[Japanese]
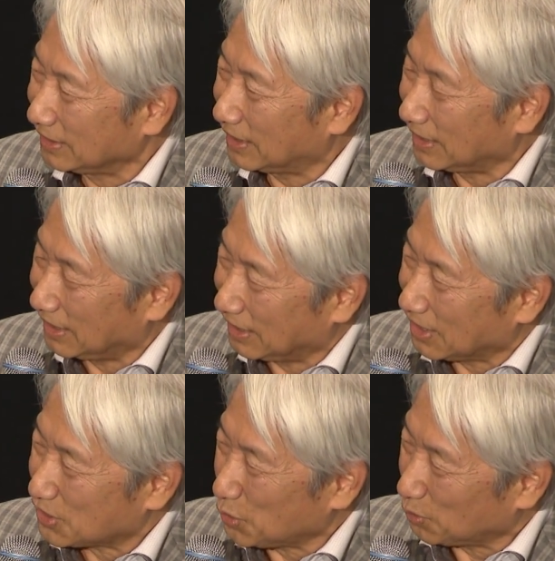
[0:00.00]
から
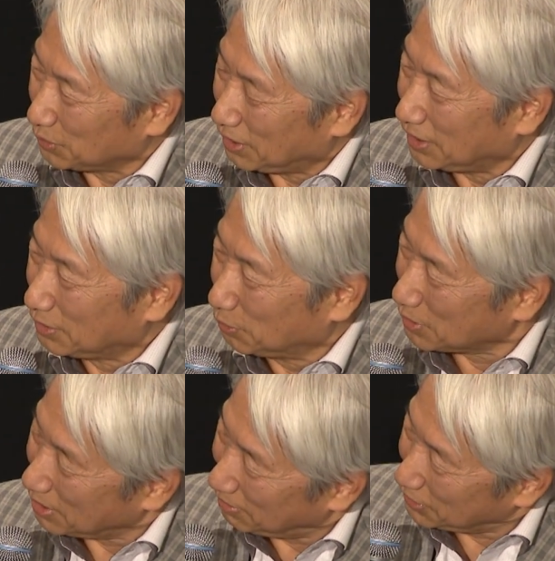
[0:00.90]
そこで
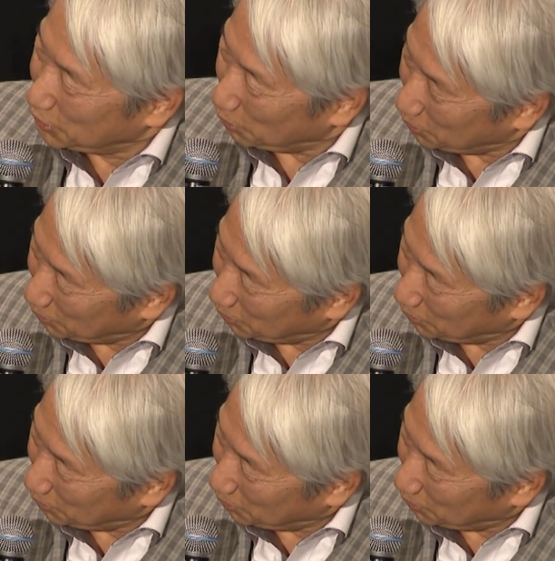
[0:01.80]
黒沢はちょっ